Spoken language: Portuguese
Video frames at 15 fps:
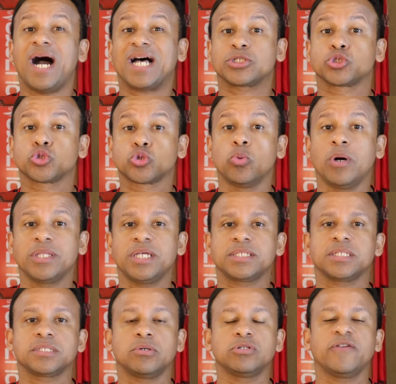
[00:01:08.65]
a sua
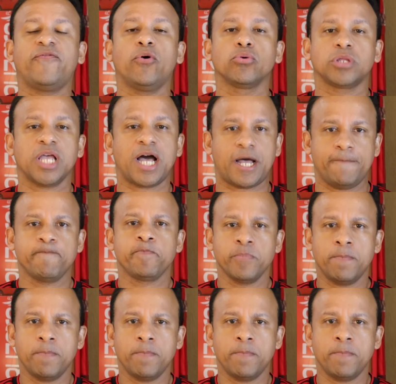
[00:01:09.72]
decisão de voltar